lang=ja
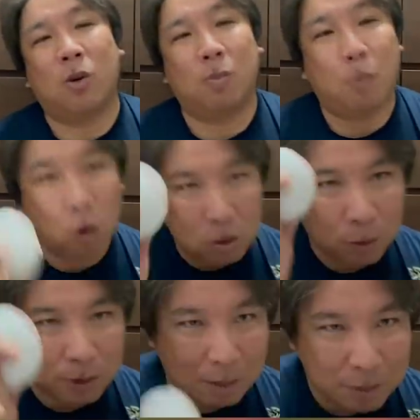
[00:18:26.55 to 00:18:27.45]
このボール
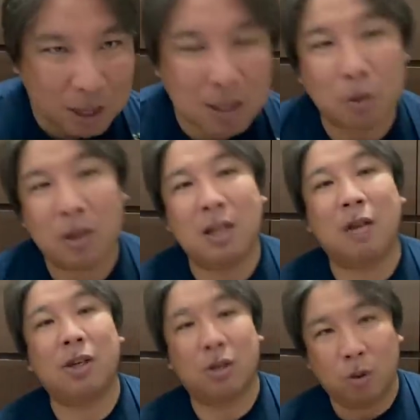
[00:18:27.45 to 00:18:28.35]
問題。皆さんも気にな
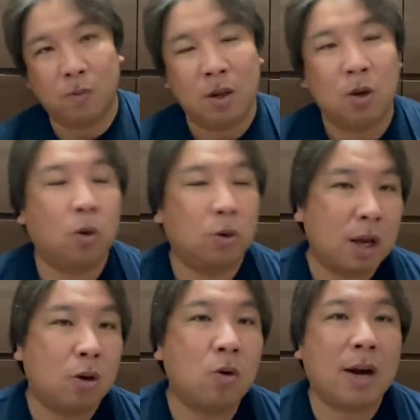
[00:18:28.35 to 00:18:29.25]
るでしょう。この
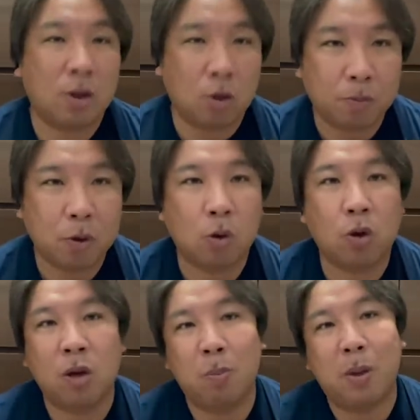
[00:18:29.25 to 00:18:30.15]
ね、今回の東
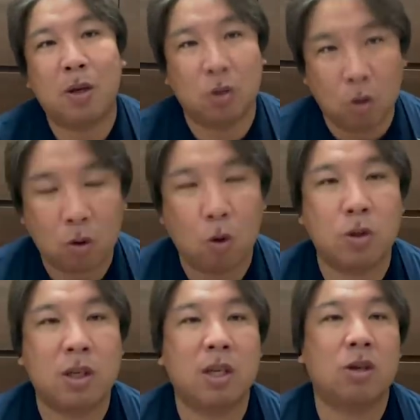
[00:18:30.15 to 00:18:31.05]
京オリンピックの
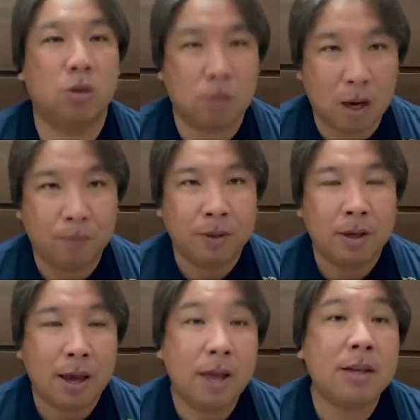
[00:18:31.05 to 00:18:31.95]
公式球は、
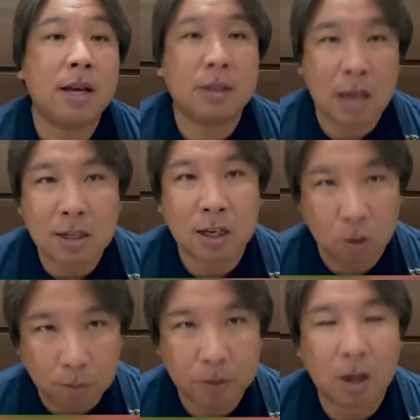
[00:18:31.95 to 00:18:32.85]
SSK 社
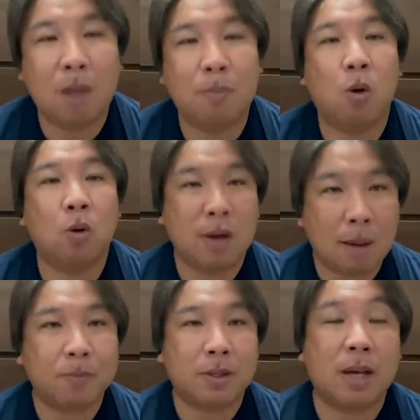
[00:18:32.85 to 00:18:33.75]
の、えー、ボールが
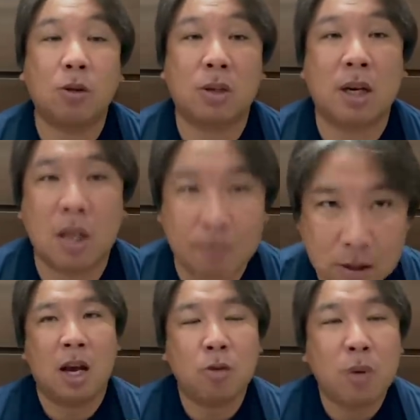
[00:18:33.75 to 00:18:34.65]
採用されていま
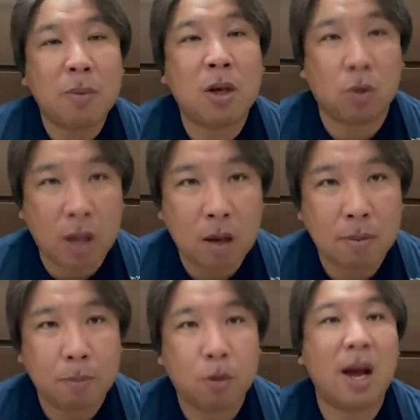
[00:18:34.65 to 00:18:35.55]
す。NPB のね、
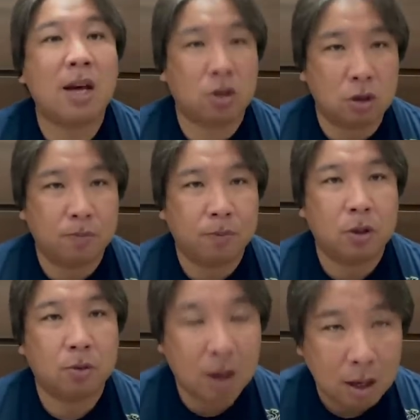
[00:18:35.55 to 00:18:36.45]
プロ野球
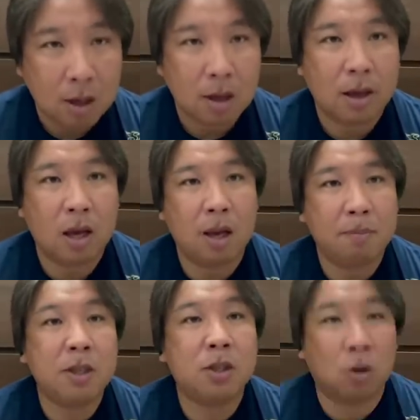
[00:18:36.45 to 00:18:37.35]
は、えー、
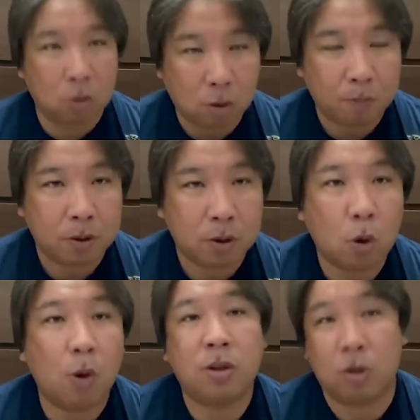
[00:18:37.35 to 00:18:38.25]
水野の
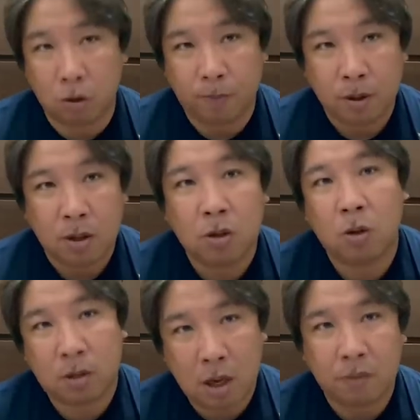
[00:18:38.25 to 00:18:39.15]
統一球。
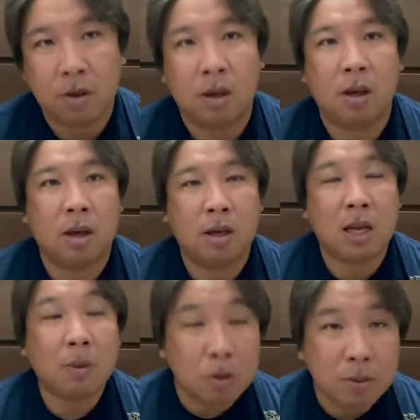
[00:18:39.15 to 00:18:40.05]
そして、えー、
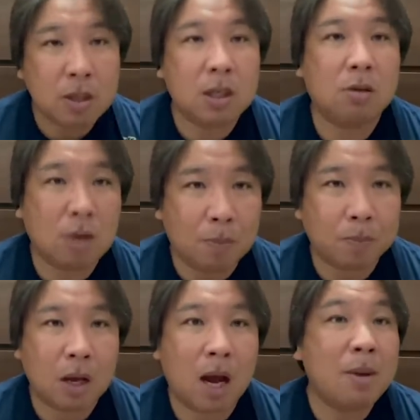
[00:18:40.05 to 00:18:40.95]
WBC は
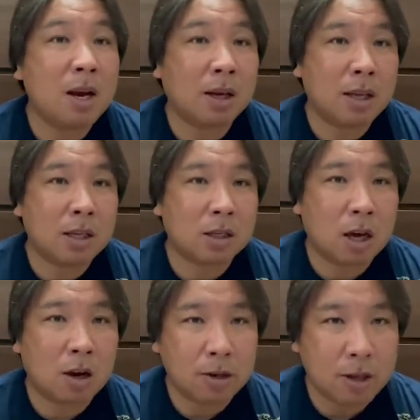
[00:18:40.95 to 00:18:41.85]
アメリカで
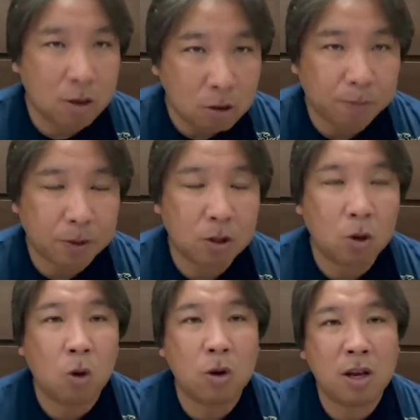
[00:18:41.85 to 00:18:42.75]
使われている
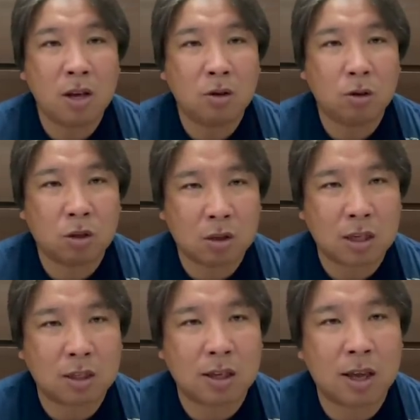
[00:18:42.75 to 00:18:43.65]
ローリング
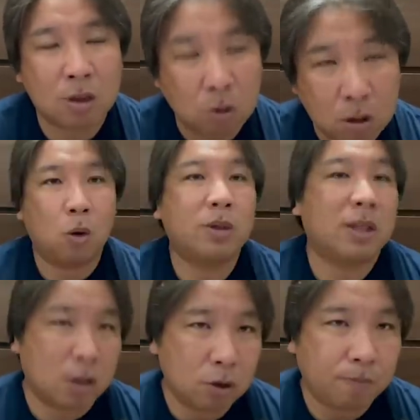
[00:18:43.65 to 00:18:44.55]
社製の公
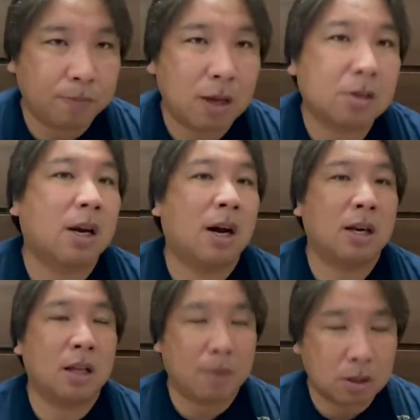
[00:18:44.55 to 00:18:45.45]
式球が使わ
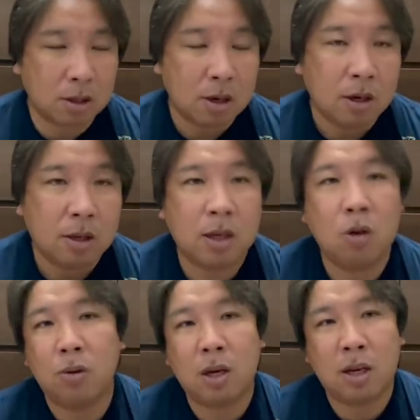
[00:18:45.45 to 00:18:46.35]
れてます。で基
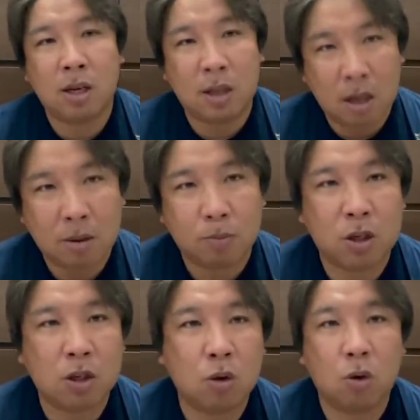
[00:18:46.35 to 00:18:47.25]
本的にね、
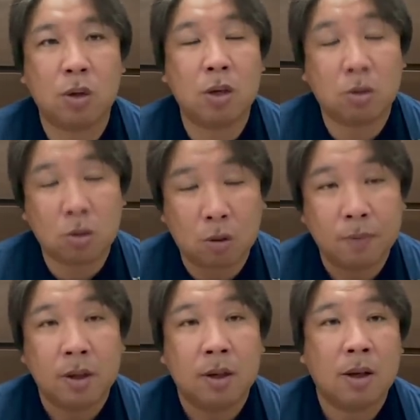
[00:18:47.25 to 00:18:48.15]
プチ情報で言うと、
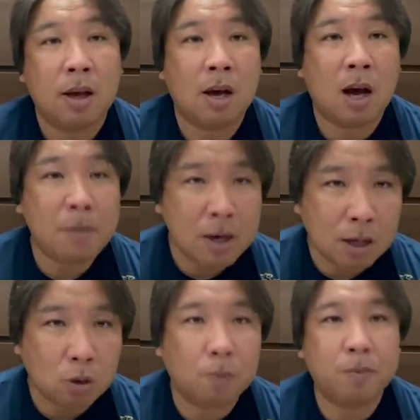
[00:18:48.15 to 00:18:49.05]
え
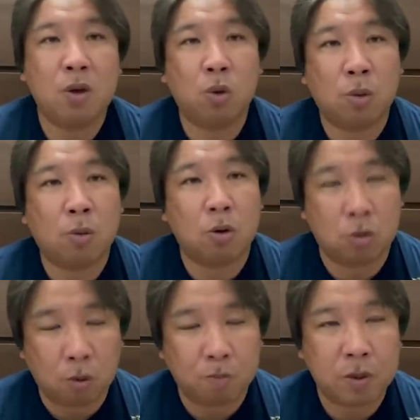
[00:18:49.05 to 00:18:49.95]
アメリカと日本の
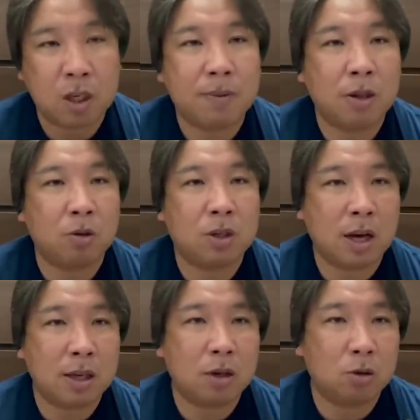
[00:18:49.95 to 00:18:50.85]
ボールの一番の
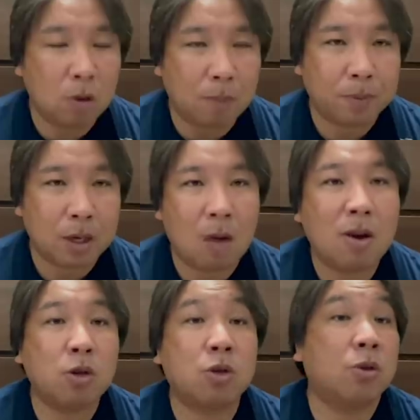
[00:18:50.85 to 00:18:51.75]
違いっていうのは皮
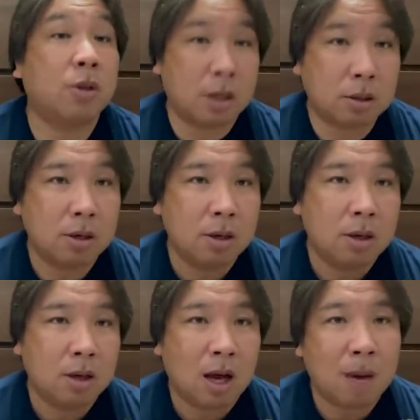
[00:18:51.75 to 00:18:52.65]
の種類です。
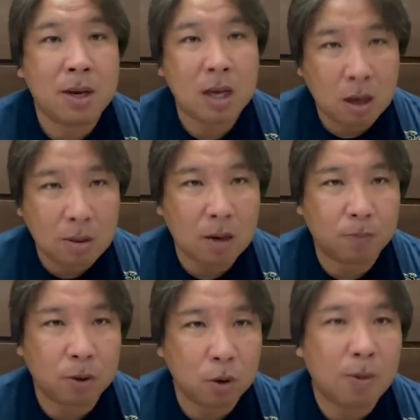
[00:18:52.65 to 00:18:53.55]
アメリカは
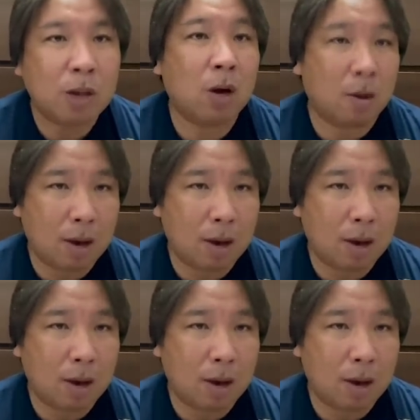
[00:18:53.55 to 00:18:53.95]
馬の皮。